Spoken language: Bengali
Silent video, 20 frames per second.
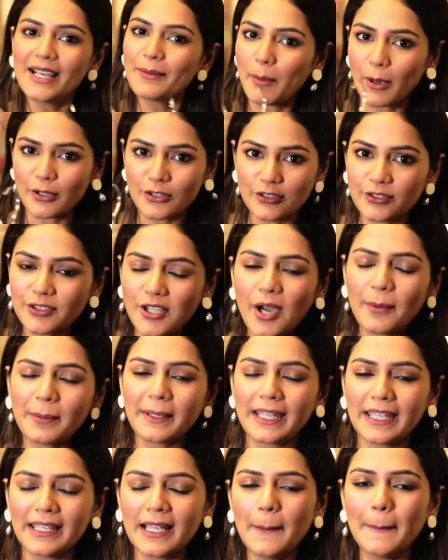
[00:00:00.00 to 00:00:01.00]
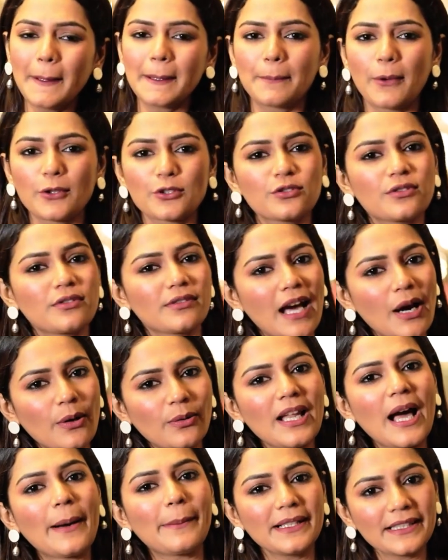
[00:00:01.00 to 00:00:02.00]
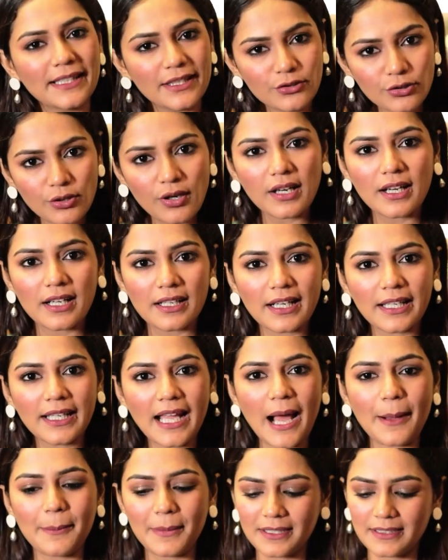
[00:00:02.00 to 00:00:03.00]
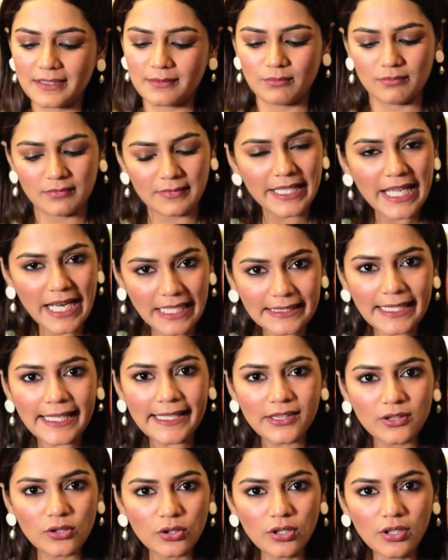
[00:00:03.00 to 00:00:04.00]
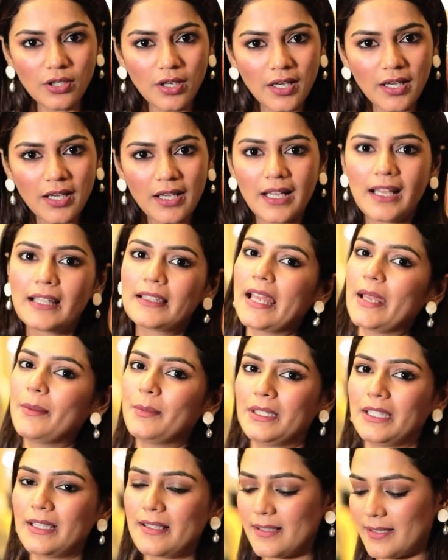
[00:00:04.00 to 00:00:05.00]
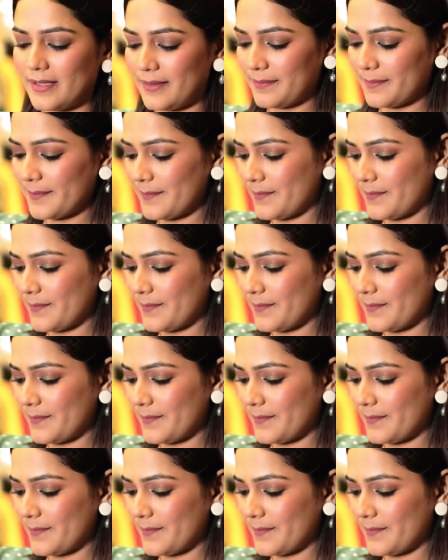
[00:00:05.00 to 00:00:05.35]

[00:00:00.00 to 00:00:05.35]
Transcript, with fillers: না পছন্দ হবে কিনা বাট পছন্দ না হলে আমার কিছু করার নাই আমার দেওয়ার দায়িত্ব তাই আমি দিচ্ছি